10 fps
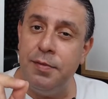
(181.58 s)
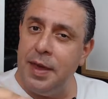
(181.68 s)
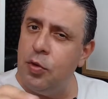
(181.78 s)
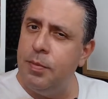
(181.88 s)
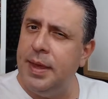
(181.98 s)

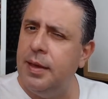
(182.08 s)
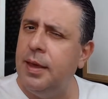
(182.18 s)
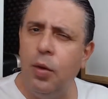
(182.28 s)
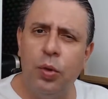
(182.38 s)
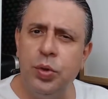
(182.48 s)
vem comigo
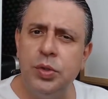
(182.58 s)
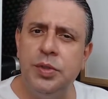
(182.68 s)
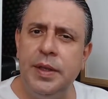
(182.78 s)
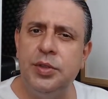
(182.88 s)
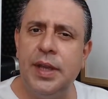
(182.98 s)
em outros
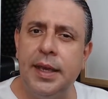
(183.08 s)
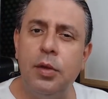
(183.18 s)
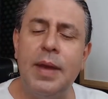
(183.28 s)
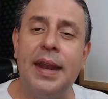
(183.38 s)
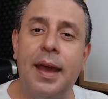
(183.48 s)
vídeos aqui
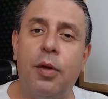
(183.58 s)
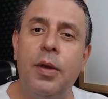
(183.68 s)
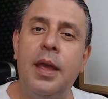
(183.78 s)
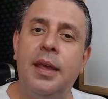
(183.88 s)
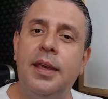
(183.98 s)
do canal
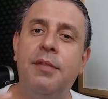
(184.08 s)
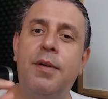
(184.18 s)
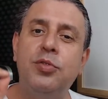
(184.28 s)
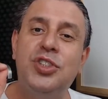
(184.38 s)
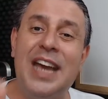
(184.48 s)
que
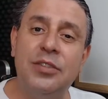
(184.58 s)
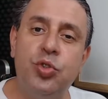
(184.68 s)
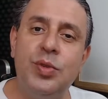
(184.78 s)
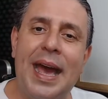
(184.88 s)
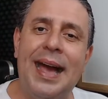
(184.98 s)
vão te
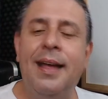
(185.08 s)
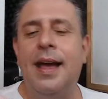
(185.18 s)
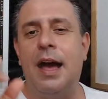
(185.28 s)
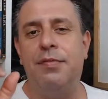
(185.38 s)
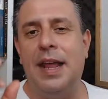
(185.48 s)
ajudar
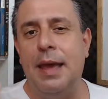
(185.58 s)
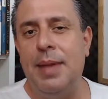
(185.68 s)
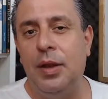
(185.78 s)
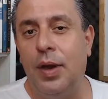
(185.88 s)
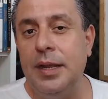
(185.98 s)
a falar
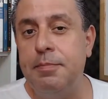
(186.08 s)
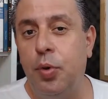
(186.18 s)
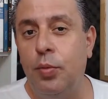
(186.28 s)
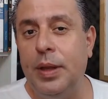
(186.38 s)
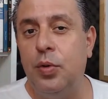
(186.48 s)
melhor em
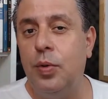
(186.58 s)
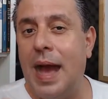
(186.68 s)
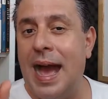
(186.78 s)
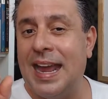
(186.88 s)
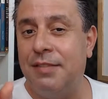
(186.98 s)
público,
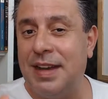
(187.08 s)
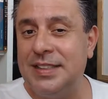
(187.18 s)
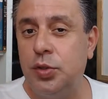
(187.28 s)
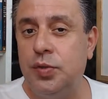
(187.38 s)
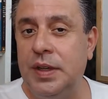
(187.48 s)
a gravar
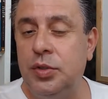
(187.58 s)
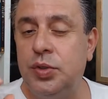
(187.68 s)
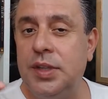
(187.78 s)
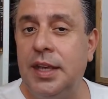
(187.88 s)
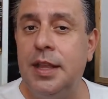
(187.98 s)
seus
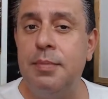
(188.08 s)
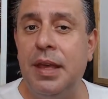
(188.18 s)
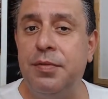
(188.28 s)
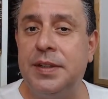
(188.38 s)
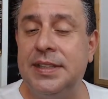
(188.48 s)
vídeos e
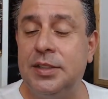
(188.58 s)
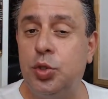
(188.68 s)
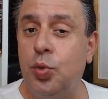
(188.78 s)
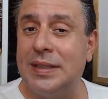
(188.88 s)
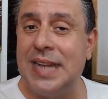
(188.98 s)
também fazer
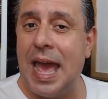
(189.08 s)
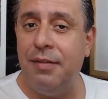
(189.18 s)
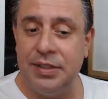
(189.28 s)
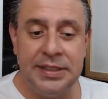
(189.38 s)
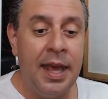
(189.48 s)
suas
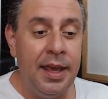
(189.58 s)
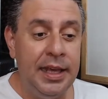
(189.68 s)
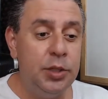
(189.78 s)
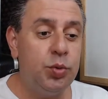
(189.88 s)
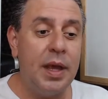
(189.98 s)
lives.
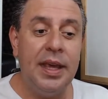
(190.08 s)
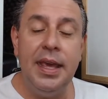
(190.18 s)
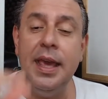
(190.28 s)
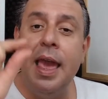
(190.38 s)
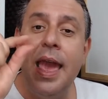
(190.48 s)
isso
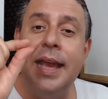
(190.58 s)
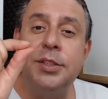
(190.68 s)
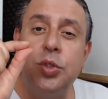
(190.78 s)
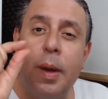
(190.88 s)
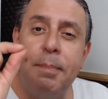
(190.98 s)
aqui é
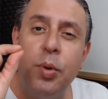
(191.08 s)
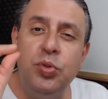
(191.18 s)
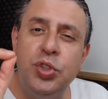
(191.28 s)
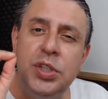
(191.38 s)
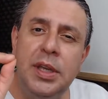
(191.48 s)
só a
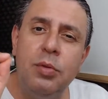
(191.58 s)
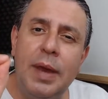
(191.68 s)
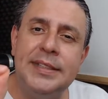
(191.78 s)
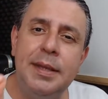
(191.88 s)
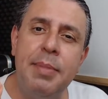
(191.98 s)
pontinha do
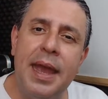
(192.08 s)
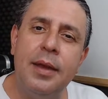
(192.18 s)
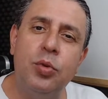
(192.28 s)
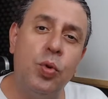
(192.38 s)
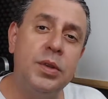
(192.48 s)

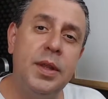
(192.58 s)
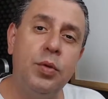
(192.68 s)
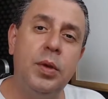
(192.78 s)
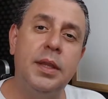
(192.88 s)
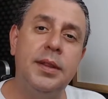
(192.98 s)
iceberg do
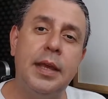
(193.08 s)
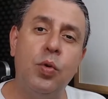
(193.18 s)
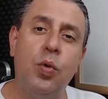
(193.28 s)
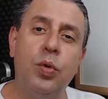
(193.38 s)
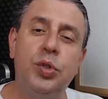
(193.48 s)
conteúdo que tem
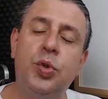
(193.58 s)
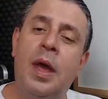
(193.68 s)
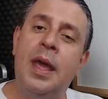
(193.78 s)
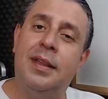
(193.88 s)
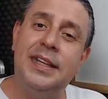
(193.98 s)
no curso
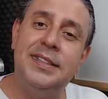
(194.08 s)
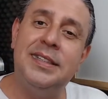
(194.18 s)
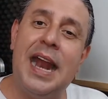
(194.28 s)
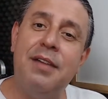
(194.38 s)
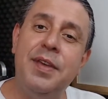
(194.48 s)

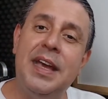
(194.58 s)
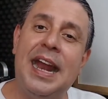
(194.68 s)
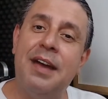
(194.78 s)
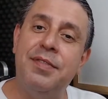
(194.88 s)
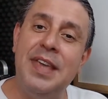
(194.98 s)
Destrave,
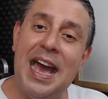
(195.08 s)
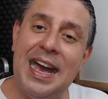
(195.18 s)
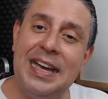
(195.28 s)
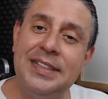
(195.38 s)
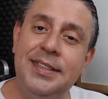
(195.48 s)
Grave e
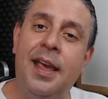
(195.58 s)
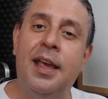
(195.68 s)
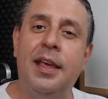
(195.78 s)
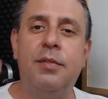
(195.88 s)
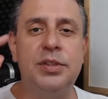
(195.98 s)
Arrase,
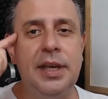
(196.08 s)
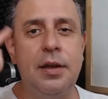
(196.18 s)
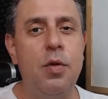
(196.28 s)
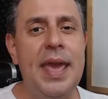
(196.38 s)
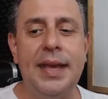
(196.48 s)
que você
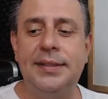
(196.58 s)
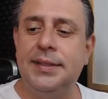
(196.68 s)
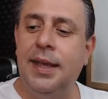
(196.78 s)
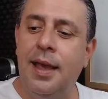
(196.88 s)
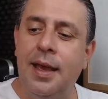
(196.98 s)

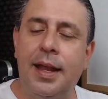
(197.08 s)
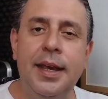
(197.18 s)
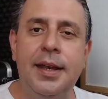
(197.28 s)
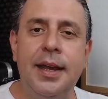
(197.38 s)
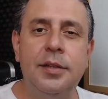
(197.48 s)
conhece
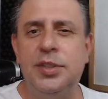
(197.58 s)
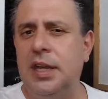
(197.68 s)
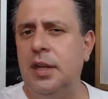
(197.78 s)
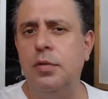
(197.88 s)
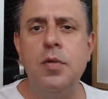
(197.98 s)
clicando sem
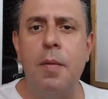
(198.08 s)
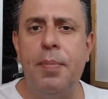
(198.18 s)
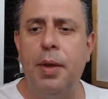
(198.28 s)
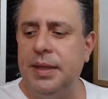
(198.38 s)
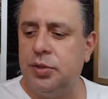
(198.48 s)
nenhum
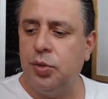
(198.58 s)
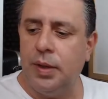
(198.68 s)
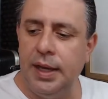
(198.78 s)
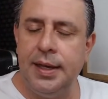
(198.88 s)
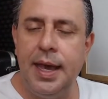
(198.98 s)
compromisso.
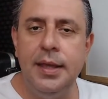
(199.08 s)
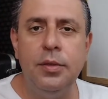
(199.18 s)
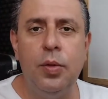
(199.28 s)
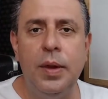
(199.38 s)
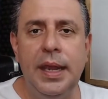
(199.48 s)
Clica aí
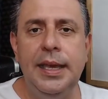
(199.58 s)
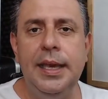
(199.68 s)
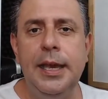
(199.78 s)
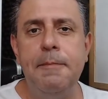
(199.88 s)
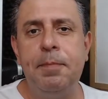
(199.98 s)
no
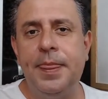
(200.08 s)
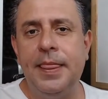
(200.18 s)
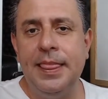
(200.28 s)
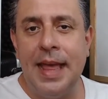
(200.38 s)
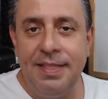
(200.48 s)
link
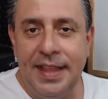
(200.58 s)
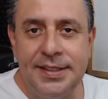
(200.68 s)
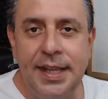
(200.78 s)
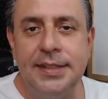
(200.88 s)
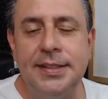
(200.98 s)
na
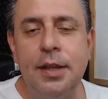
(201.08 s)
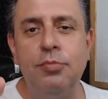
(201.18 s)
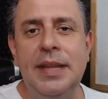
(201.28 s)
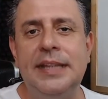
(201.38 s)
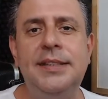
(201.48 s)
descrição
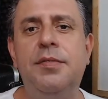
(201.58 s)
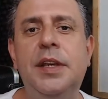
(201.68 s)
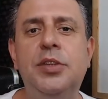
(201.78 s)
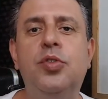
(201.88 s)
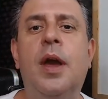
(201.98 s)
desse
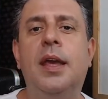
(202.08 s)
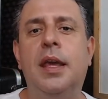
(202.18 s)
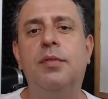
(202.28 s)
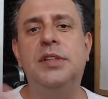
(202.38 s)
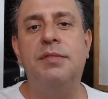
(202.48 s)
vídeo
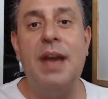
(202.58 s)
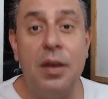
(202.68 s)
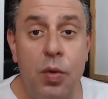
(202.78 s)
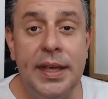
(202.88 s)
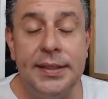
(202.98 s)
que você vai
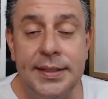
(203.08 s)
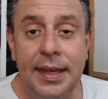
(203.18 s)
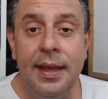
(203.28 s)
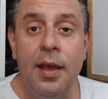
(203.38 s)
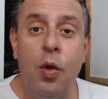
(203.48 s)

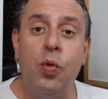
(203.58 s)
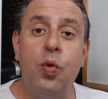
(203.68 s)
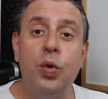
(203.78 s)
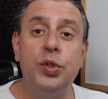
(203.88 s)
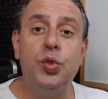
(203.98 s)
conhecer o
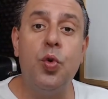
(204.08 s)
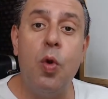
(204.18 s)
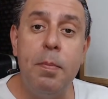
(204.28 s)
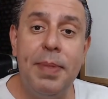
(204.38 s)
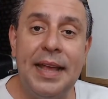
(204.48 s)
curso
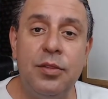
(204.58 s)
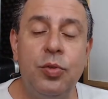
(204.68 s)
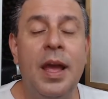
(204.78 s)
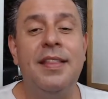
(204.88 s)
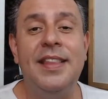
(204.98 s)

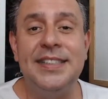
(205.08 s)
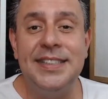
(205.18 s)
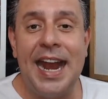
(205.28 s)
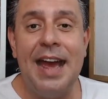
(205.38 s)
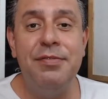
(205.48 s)
completo
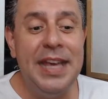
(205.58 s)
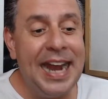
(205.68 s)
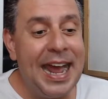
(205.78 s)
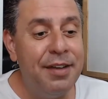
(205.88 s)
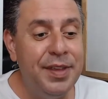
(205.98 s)
Destrave,
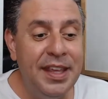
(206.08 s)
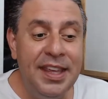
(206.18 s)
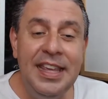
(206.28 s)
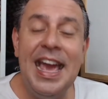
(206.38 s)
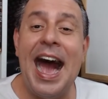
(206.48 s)
Grave
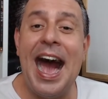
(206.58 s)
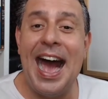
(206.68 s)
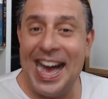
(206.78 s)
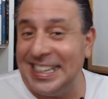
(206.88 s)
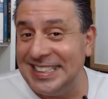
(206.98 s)
e
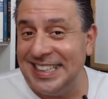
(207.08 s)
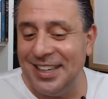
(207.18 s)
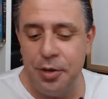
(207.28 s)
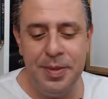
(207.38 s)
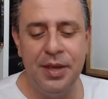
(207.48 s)

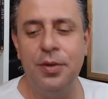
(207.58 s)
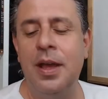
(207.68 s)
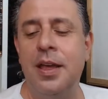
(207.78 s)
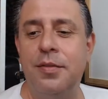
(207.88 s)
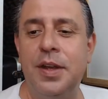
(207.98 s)
Arrase. Comigo,
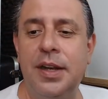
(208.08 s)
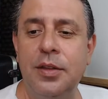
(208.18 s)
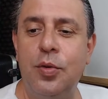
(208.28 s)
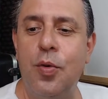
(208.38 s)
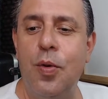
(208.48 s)

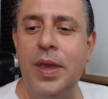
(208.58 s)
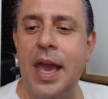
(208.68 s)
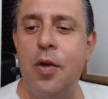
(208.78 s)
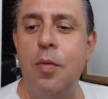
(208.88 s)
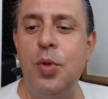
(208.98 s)
Fernando
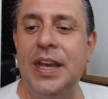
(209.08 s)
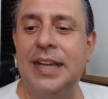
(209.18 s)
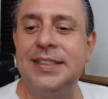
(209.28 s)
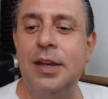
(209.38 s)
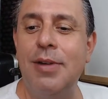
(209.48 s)
Cunha.
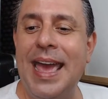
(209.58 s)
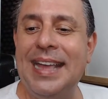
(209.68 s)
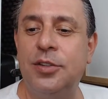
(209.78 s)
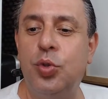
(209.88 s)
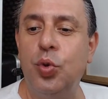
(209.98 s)
Comunicação é
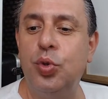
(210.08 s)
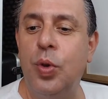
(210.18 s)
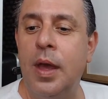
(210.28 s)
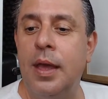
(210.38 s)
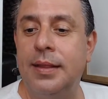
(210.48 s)

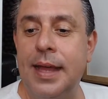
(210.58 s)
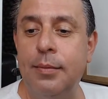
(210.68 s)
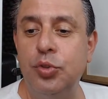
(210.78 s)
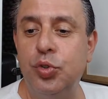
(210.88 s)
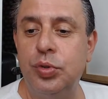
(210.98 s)
tudo.
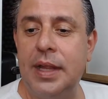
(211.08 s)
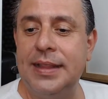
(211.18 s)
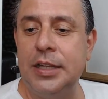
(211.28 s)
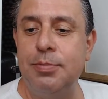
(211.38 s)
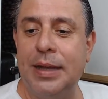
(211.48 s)
Tamo junto
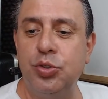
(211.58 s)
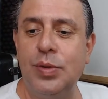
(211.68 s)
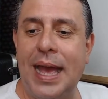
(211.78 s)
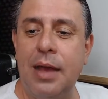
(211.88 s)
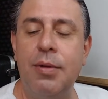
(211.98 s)
até debaixo
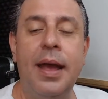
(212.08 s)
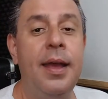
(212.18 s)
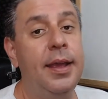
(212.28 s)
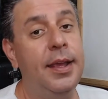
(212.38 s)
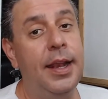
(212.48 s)
d'água
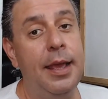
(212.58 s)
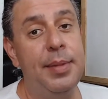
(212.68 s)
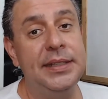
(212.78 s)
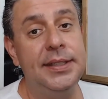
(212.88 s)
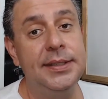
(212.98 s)
e
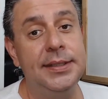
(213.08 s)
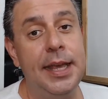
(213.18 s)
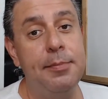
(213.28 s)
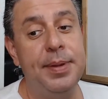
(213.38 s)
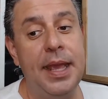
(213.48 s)
lembre-se
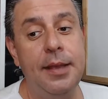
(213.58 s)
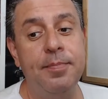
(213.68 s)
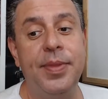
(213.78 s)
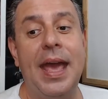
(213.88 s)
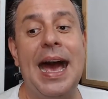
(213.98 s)
sempre,
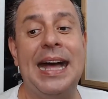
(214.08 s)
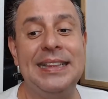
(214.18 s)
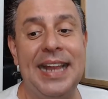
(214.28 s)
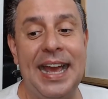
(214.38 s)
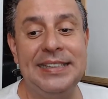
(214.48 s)
hein?
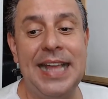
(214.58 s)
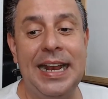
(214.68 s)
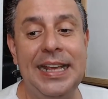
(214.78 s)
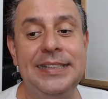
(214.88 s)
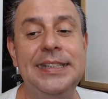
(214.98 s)
Atrás da
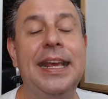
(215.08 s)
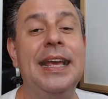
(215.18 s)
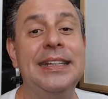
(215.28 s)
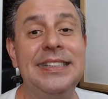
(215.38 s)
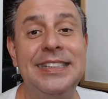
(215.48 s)
lente
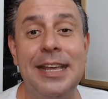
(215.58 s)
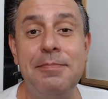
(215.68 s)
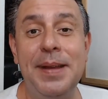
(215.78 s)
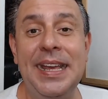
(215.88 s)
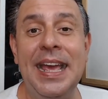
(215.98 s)

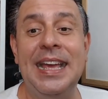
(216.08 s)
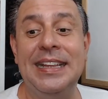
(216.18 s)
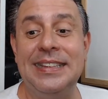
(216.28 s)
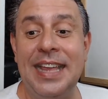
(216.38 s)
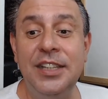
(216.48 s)
sempre
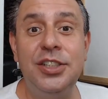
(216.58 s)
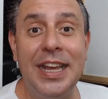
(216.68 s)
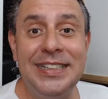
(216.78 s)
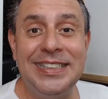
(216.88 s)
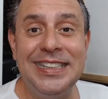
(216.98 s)
tem
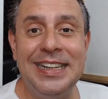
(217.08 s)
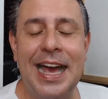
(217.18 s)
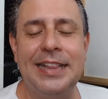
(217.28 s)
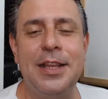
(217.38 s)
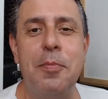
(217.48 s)
gente.
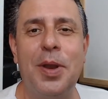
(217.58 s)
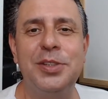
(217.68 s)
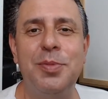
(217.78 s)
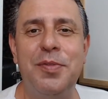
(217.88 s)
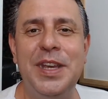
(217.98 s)
Até um
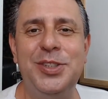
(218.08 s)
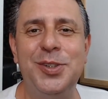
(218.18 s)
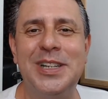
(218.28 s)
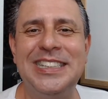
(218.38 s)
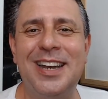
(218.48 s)
próximo
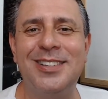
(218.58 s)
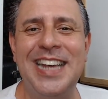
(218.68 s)
vídeo. Tchau,